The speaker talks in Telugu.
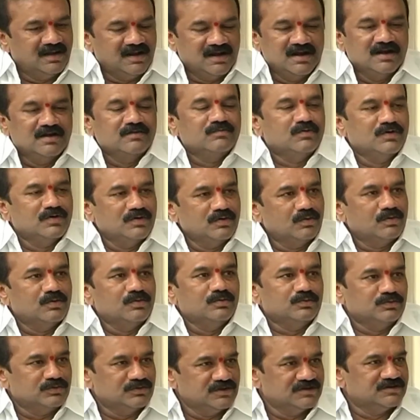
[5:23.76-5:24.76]
అనేటువంటి ఒక
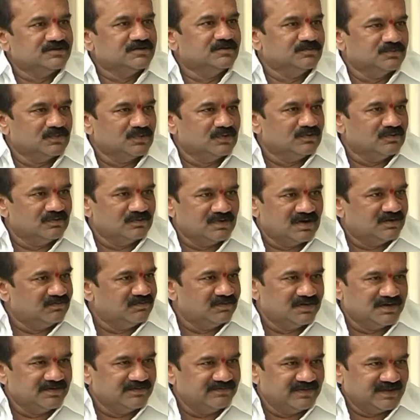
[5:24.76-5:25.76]
ఉద్దేశంతో
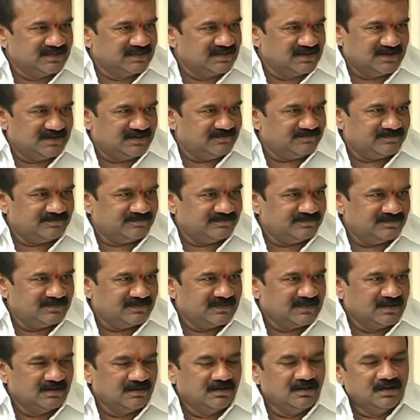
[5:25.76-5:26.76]
ఉన్నటువంటి వ్యక్తిని
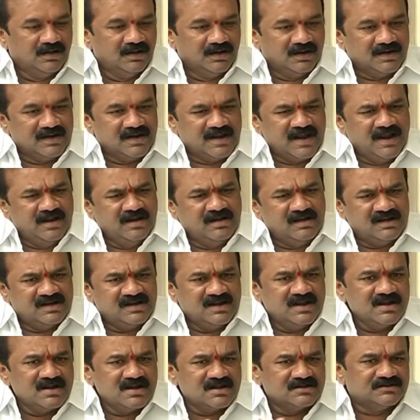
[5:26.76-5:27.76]
నేను
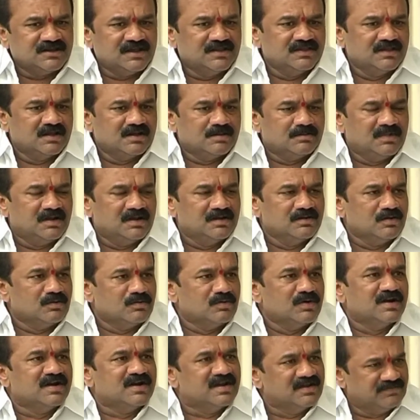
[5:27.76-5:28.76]
అనేక సందర్భాల్లో
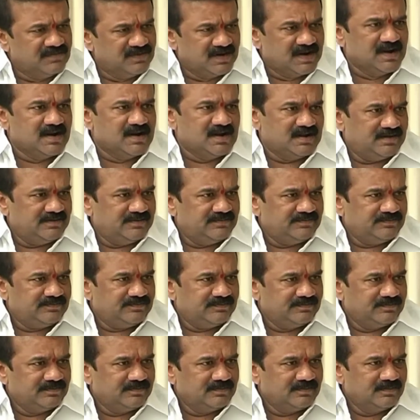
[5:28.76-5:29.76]
కూడా డిఫర్ అయినా
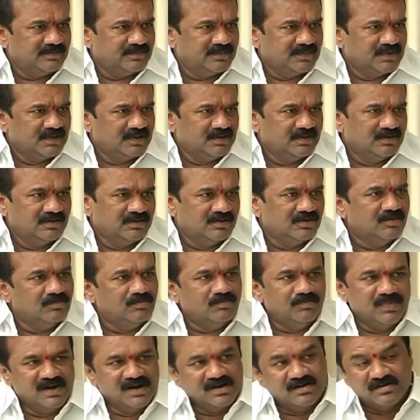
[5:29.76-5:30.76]

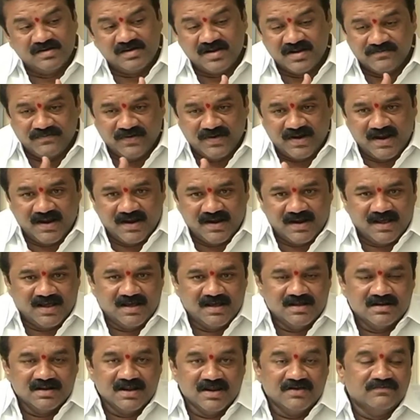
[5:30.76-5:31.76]
బట్ డిఫర్ అయినా
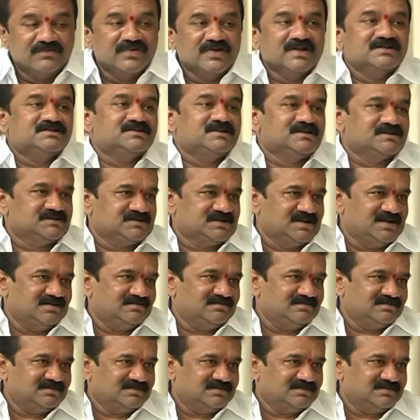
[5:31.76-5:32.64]
నేను ఫేస్ చేసిన